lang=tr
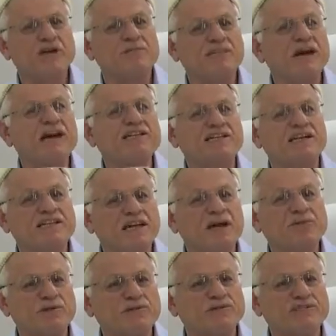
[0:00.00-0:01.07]
Bir erkeğe ne
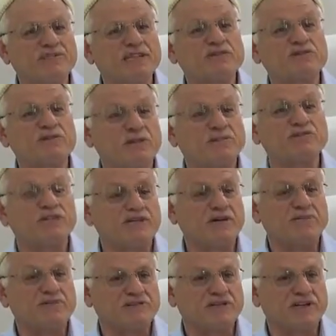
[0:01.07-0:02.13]
yapılması gerekiyor? Hepsini
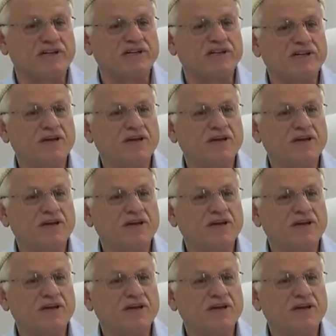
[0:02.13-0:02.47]
yapılacak.